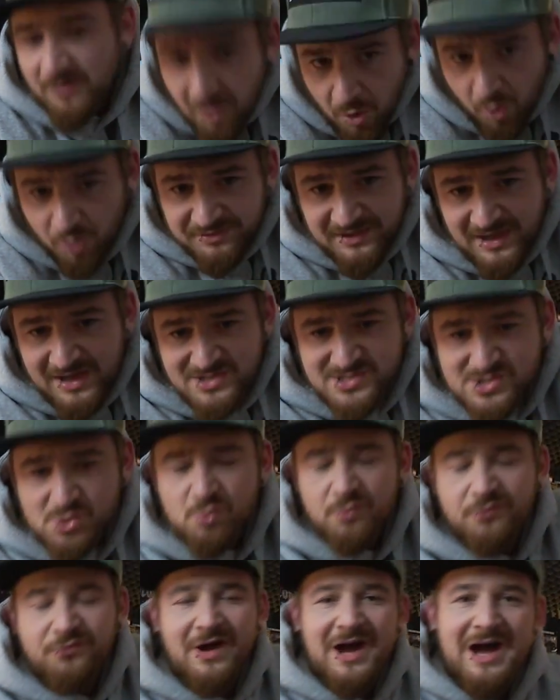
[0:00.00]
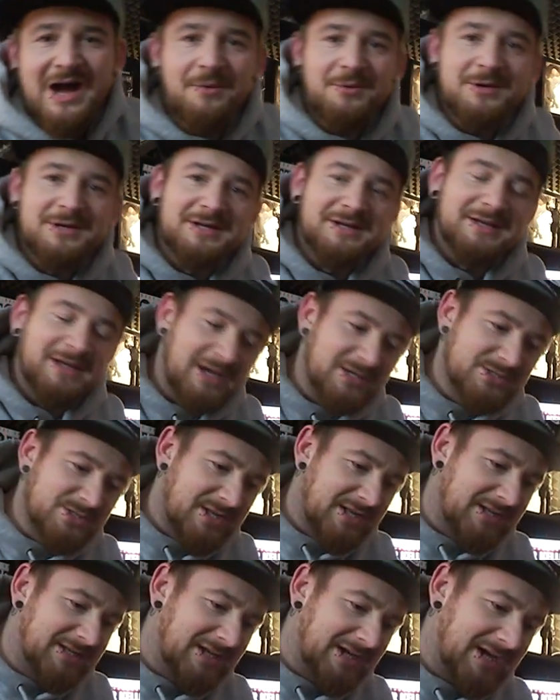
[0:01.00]
Auch der ist gut verarbeitet, ja, also
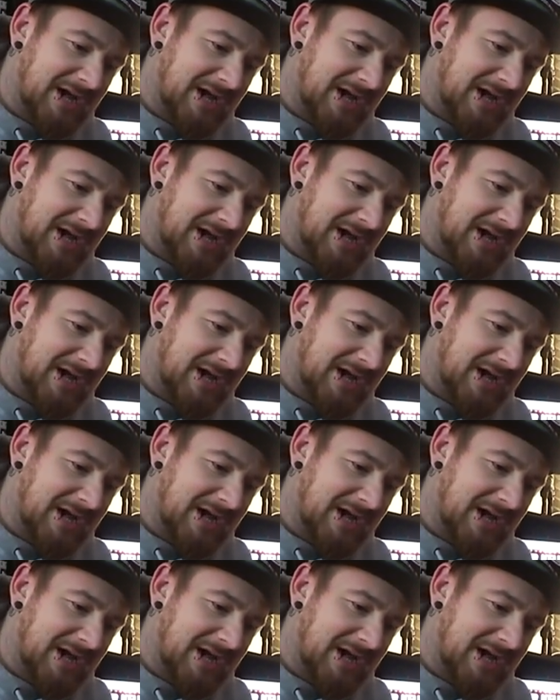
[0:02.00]
da, da